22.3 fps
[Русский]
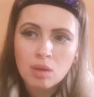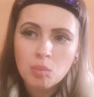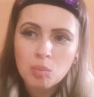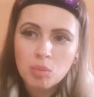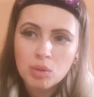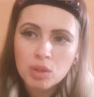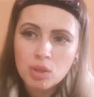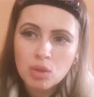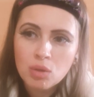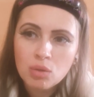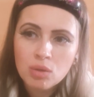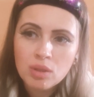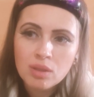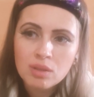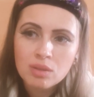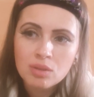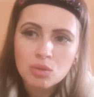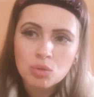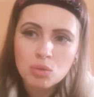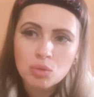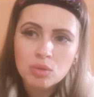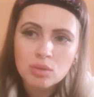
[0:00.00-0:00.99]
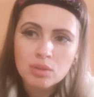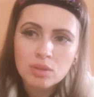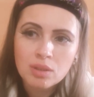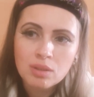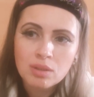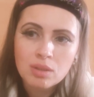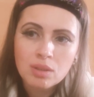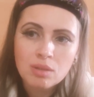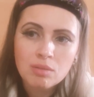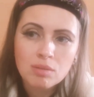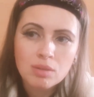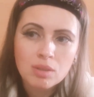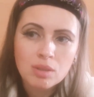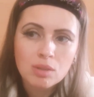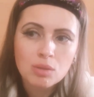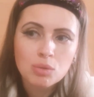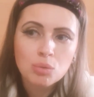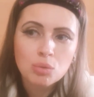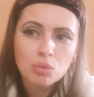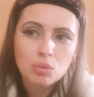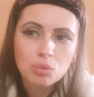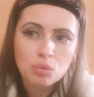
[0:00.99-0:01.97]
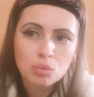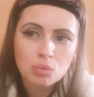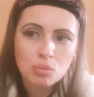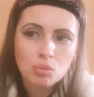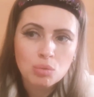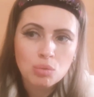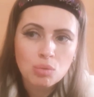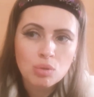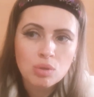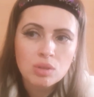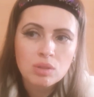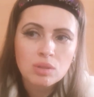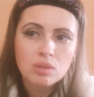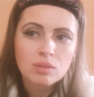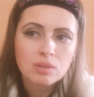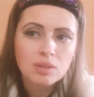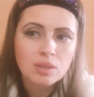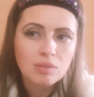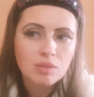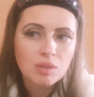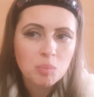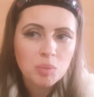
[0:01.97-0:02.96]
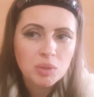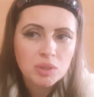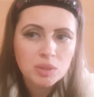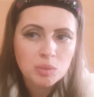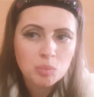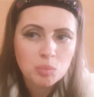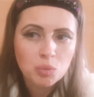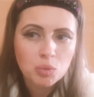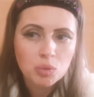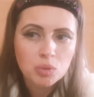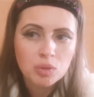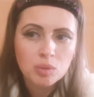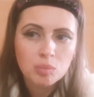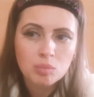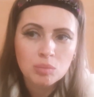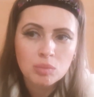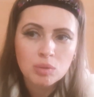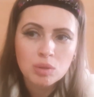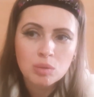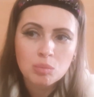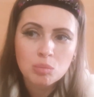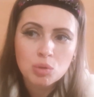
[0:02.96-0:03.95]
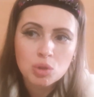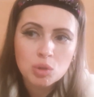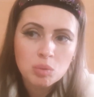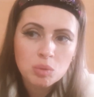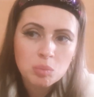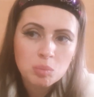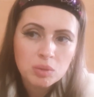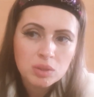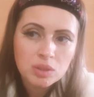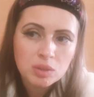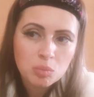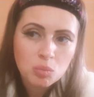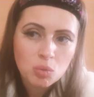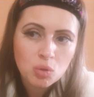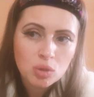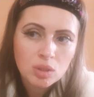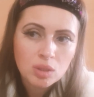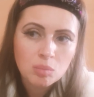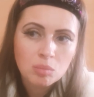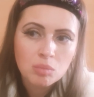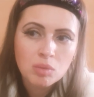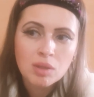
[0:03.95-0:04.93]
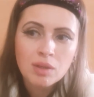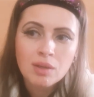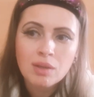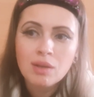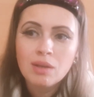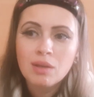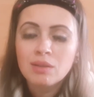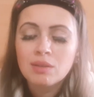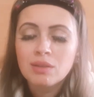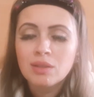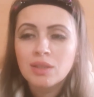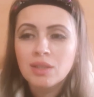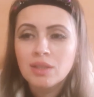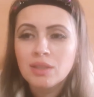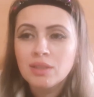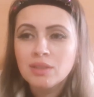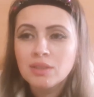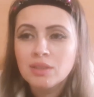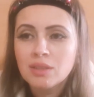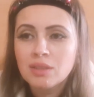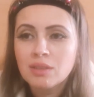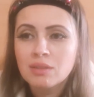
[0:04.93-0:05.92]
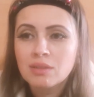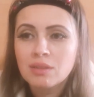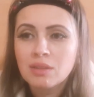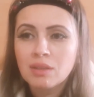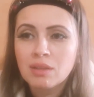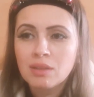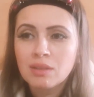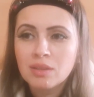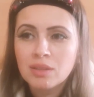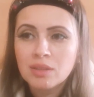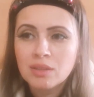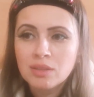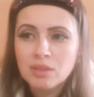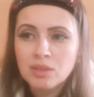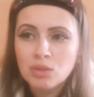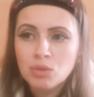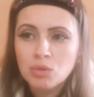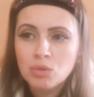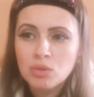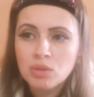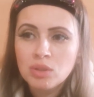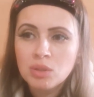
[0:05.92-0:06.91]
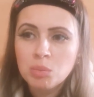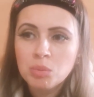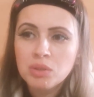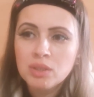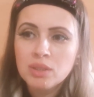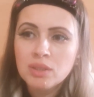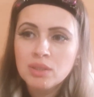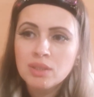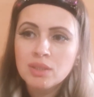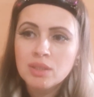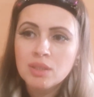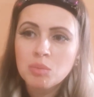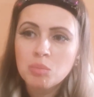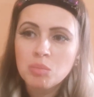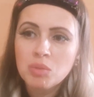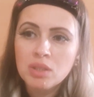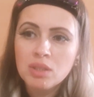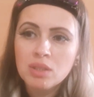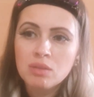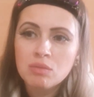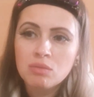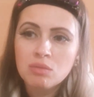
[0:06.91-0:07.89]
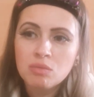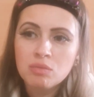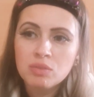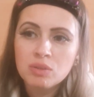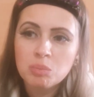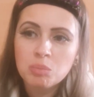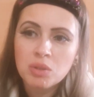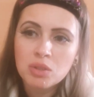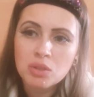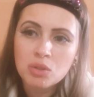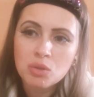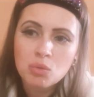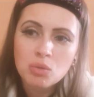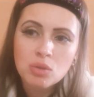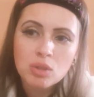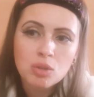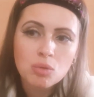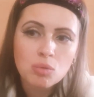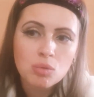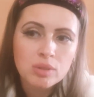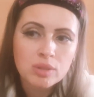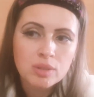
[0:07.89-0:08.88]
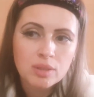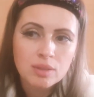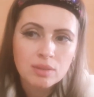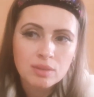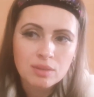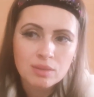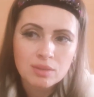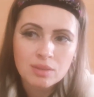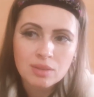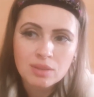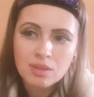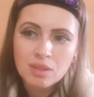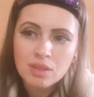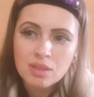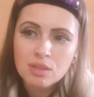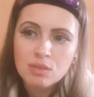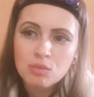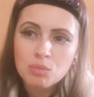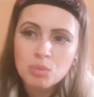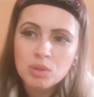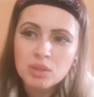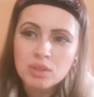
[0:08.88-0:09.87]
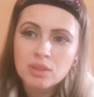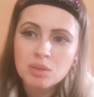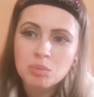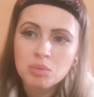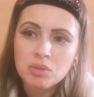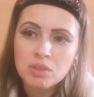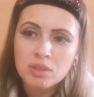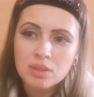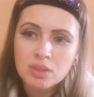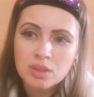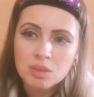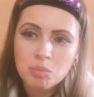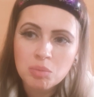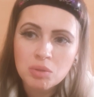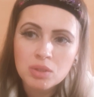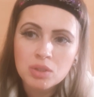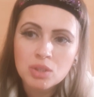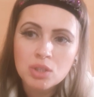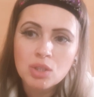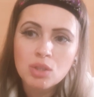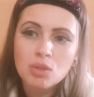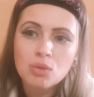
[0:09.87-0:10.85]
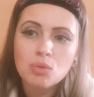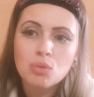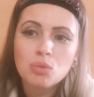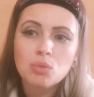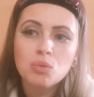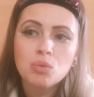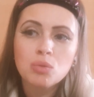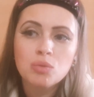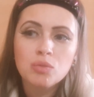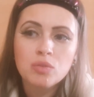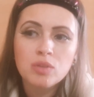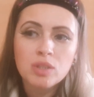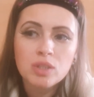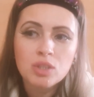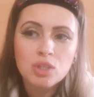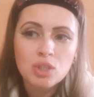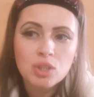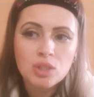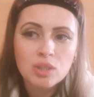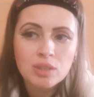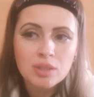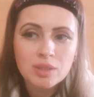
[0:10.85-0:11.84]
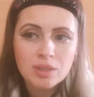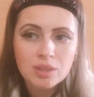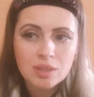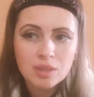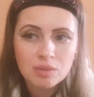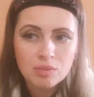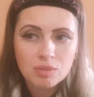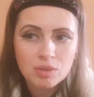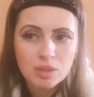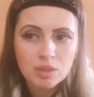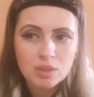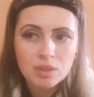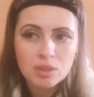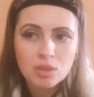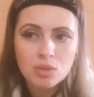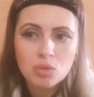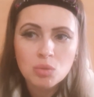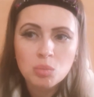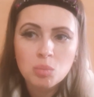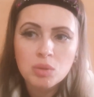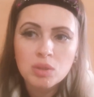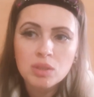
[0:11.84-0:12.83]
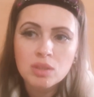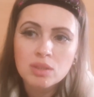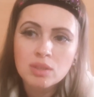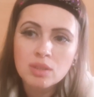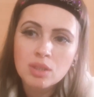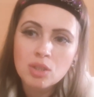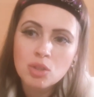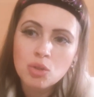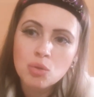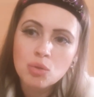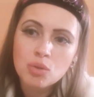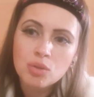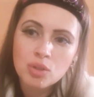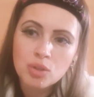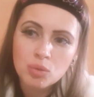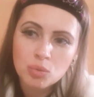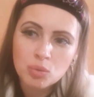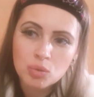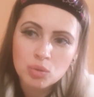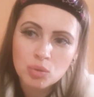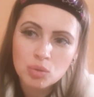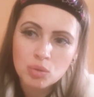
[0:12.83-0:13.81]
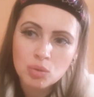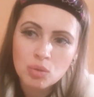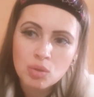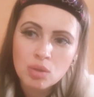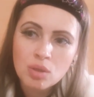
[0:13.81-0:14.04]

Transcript: По дороге они то и дело говорили друг другу. «Давай посмотрим. Может быть, посмотрим?» Наконец они открыли корзину, и птица мигом вспорхнула и улетела. Тогда они вместо птицы положили другую вещь и, закрыв корзину, принесли ее к Негусу.